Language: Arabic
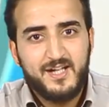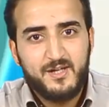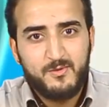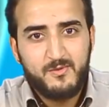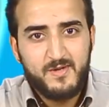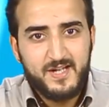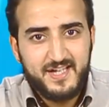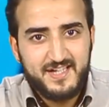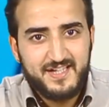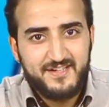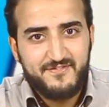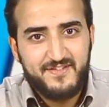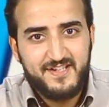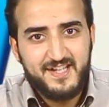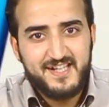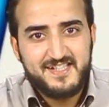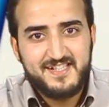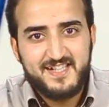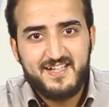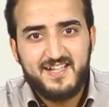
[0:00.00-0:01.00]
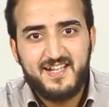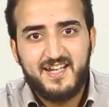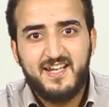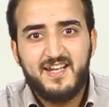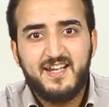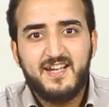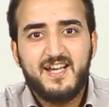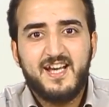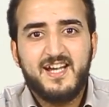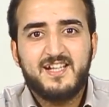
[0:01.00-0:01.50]
ورد في
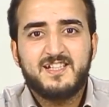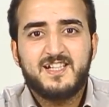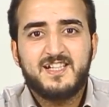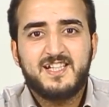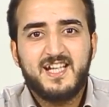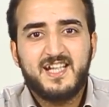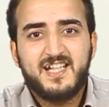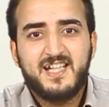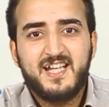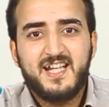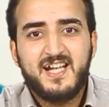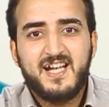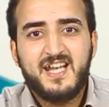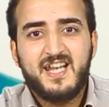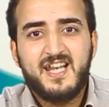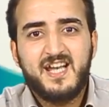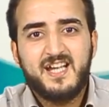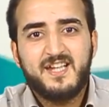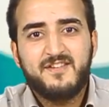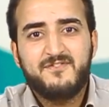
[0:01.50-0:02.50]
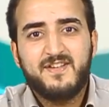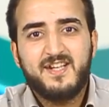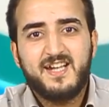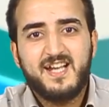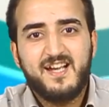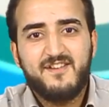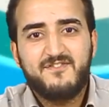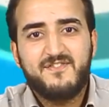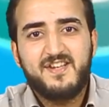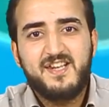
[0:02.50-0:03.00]
الأثر أن ذاكر الله في
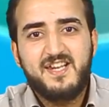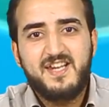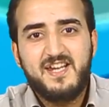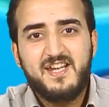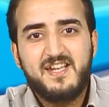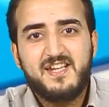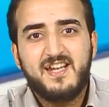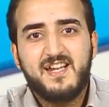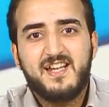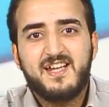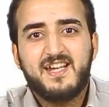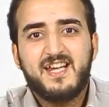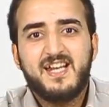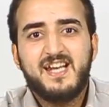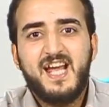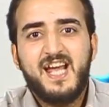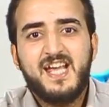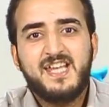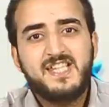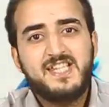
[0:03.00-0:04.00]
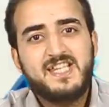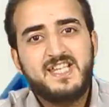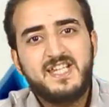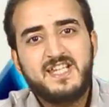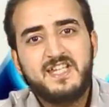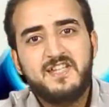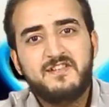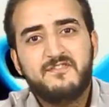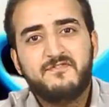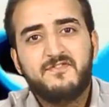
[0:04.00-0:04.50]
الغافلين
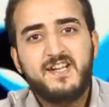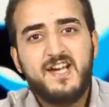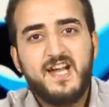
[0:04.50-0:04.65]
كالحي في